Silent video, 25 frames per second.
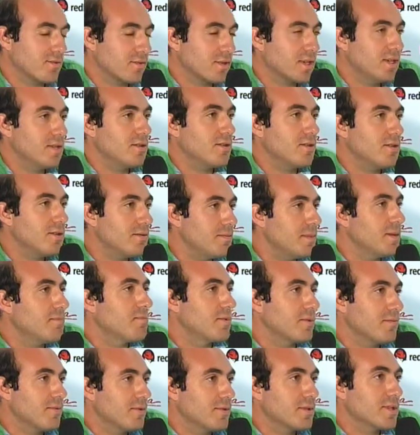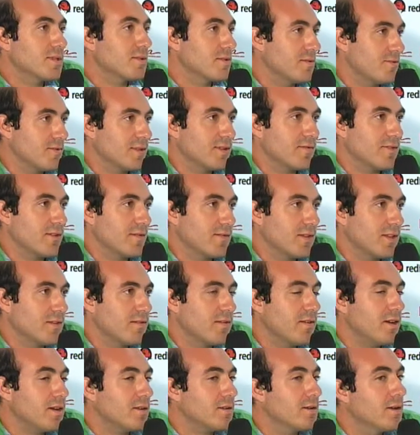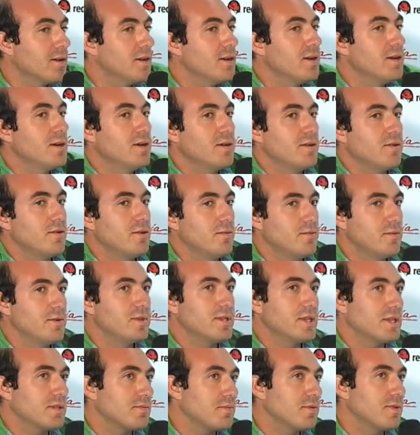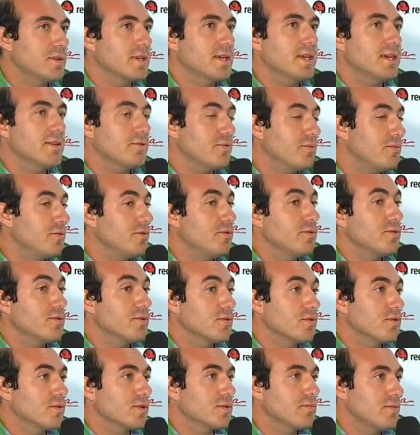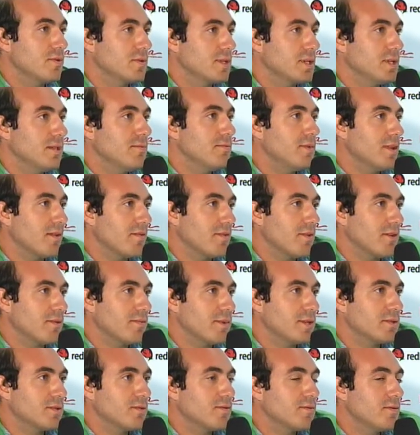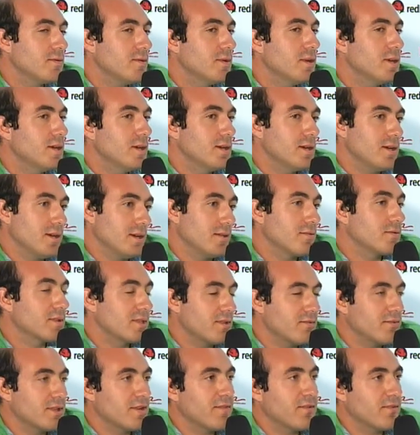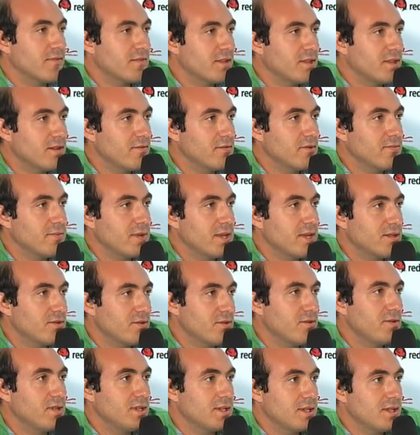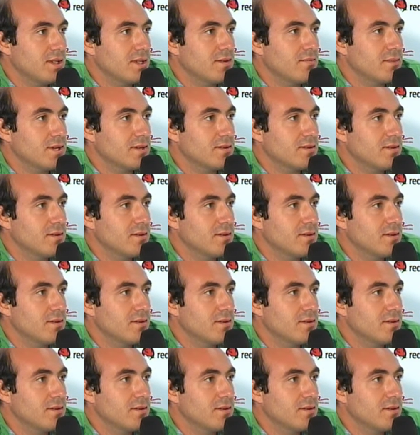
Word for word: GitHub et proposer ce que vous avez envie de faire. Le but, c'est se plugger au plus de sources possibles d'informations. Donc, si vous avez envie de développer là-dessus, n'hésitez pas.